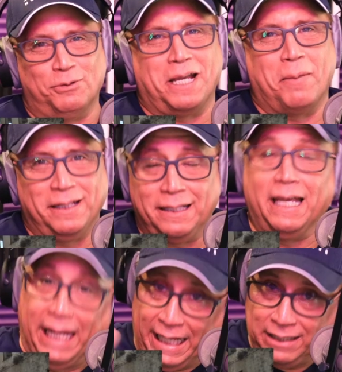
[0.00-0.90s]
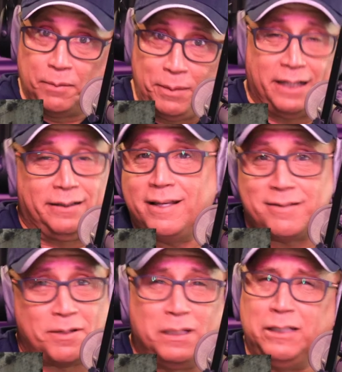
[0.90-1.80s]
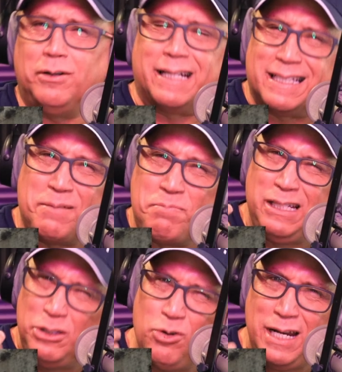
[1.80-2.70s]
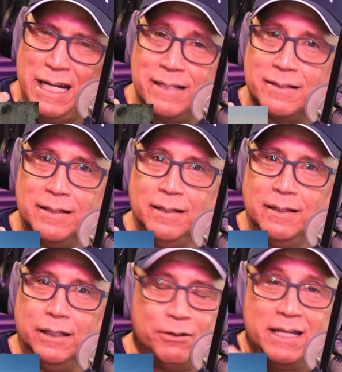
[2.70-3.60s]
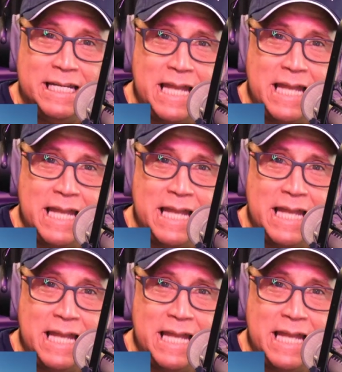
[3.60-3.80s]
de únicamente en este paquete de 6 mil dólares. 6 mil dólares no, es